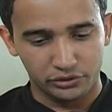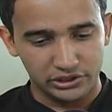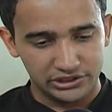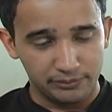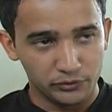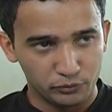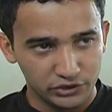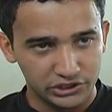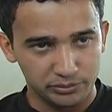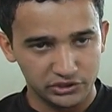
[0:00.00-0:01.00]
Nós estamos no
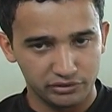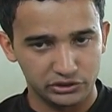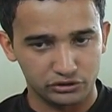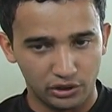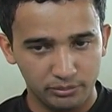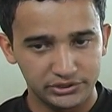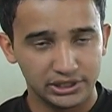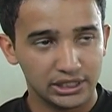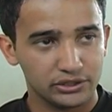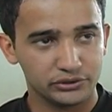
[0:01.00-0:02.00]
município de Divisópolis,
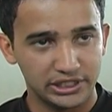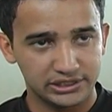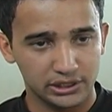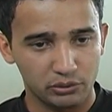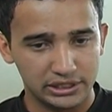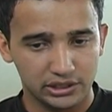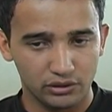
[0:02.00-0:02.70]
250